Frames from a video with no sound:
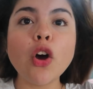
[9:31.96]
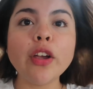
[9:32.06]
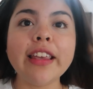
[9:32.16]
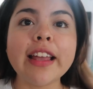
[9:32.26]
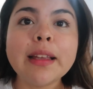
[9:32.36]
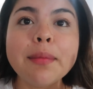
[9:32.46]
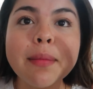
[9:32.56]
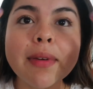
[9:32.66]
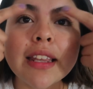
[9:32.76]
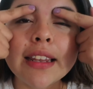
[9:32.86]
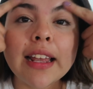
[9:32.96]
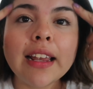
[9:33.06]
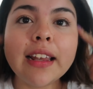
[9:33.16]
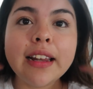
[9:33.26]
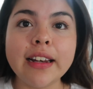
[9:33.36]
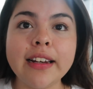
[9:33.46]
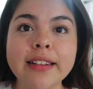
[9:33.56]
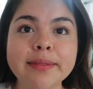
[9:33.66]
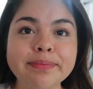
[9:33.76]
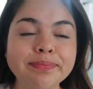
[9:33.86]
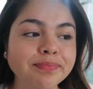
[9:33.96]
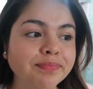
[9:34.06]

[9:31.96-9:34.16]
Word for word: Oh, y ya también me quité el